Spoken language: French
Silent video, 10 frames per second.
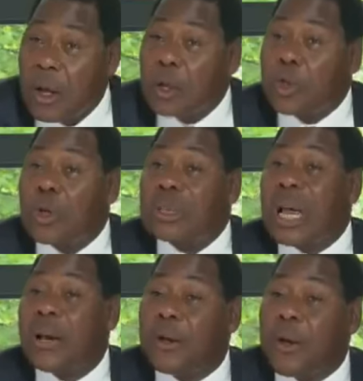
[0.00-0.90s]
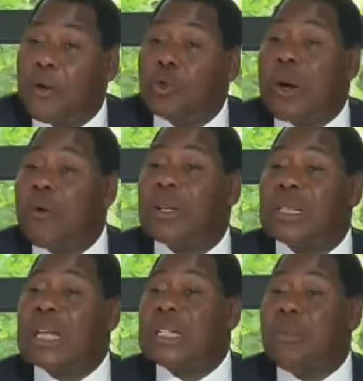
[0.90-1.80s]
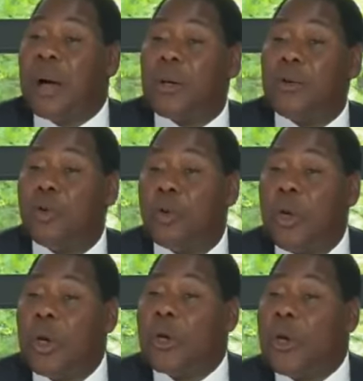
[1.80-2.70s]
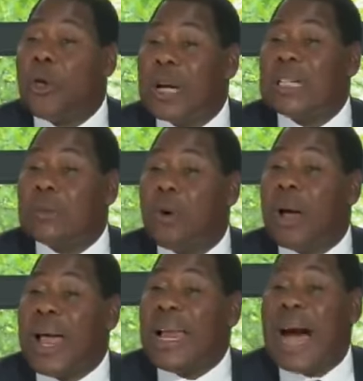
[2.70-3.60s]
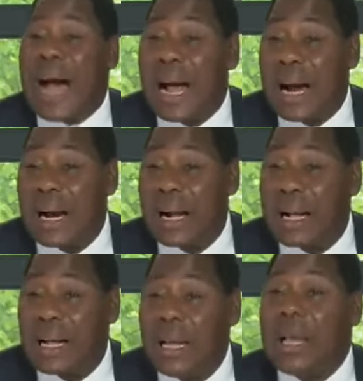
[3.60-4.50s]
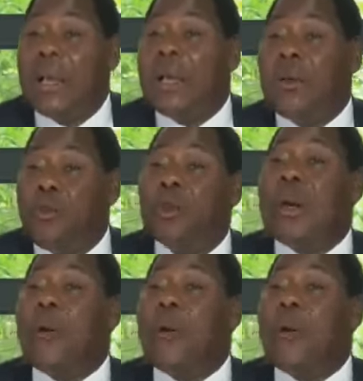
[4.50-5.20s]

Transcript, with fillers: sont telles que nous avons le sentiment que, nous, que le rythme est là. Et nous